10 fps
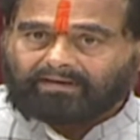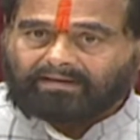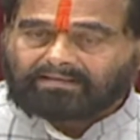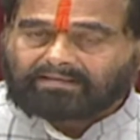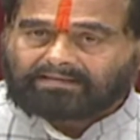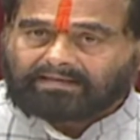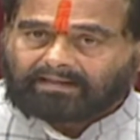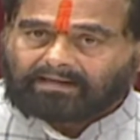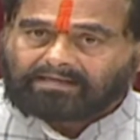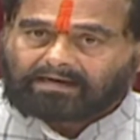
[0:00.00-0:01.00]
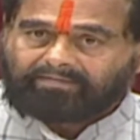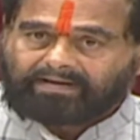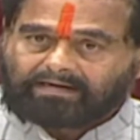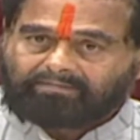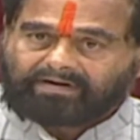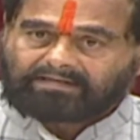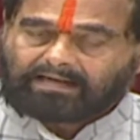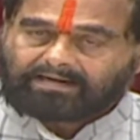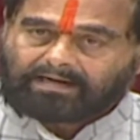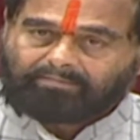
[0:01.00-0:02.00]
ఇంత జనరంజకమైనటువంటి
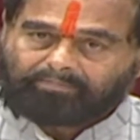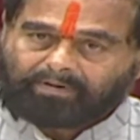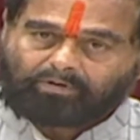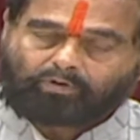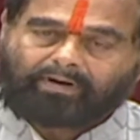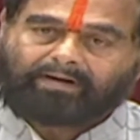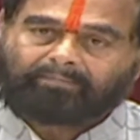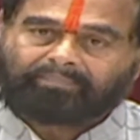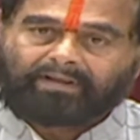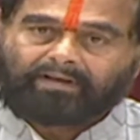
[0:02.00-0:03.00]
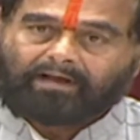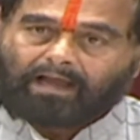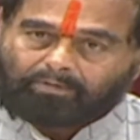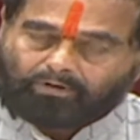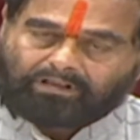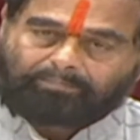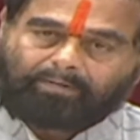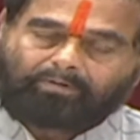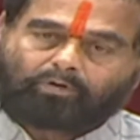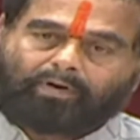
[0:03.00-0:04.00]
సంక్షేమ ప్రభుత్వాన్ని అభివృద్ధి
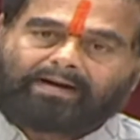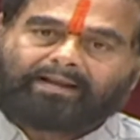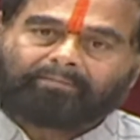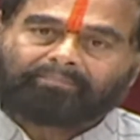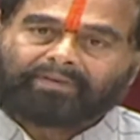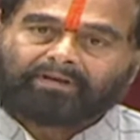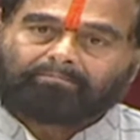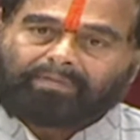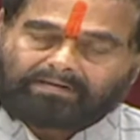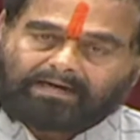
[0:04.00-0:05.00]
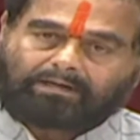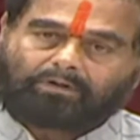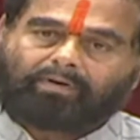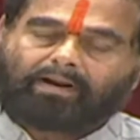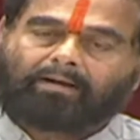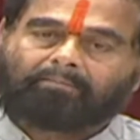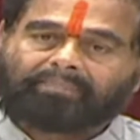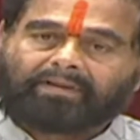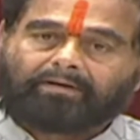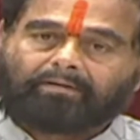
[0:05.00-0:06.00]
ప్రభుత్వాన్ని బడ్జెట్ ద్వారా
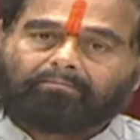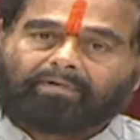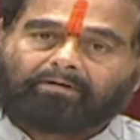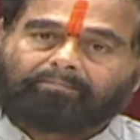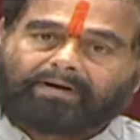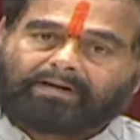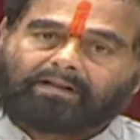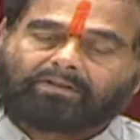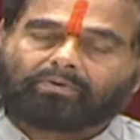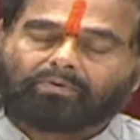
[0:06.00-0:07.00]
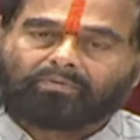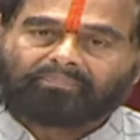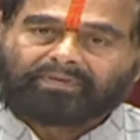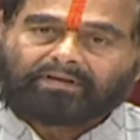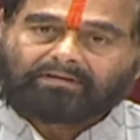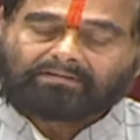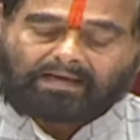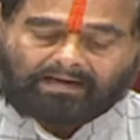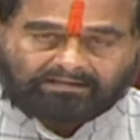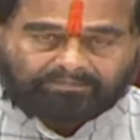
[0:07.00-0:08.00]
మనం పెట్టినందుకు
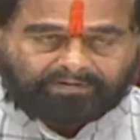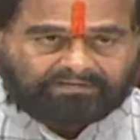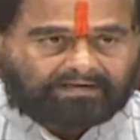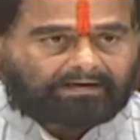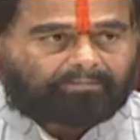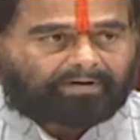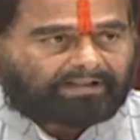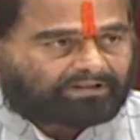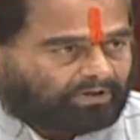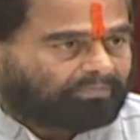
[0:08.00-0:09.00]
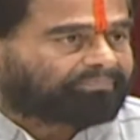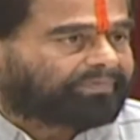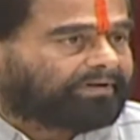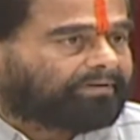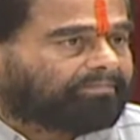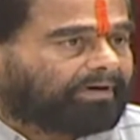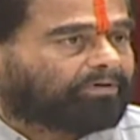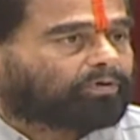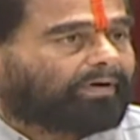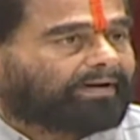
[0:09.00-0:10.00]
చాలా స్పష్టంగా మనందరం
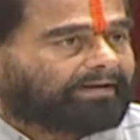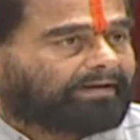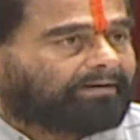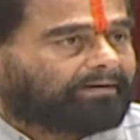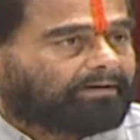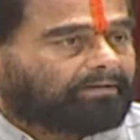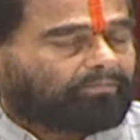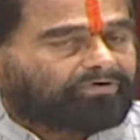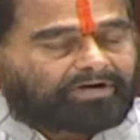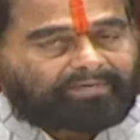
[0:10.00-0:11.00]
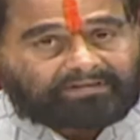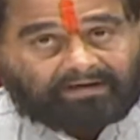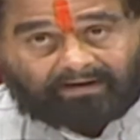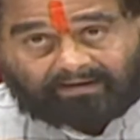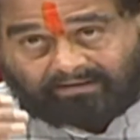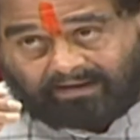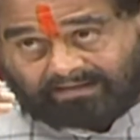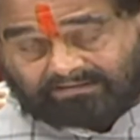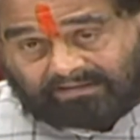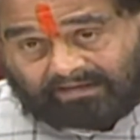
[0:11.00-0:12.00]
ప్రభుత్వానికి ముఖ్యమంత్రి గారి
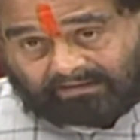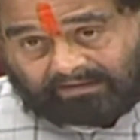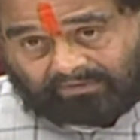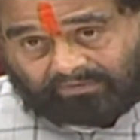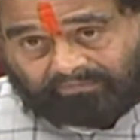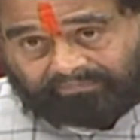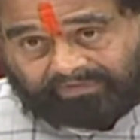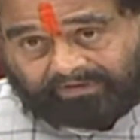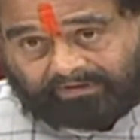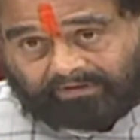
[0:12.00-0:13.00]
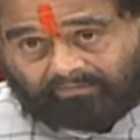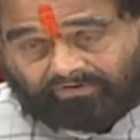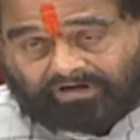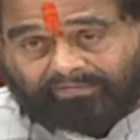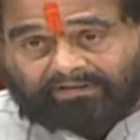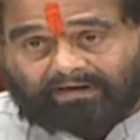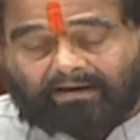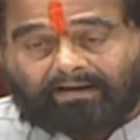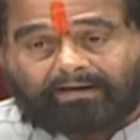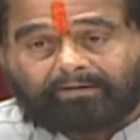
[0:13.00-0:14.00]
దార్శనికతకు ముఖ్యమంత్రి
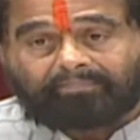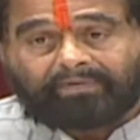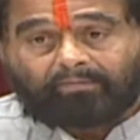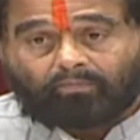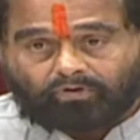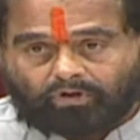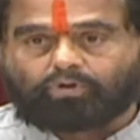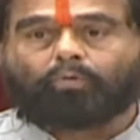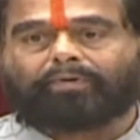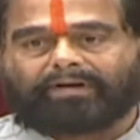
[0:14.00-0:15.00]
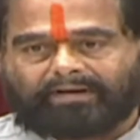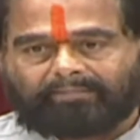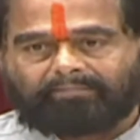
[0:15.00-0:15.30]
గారి ముందు చూపుకి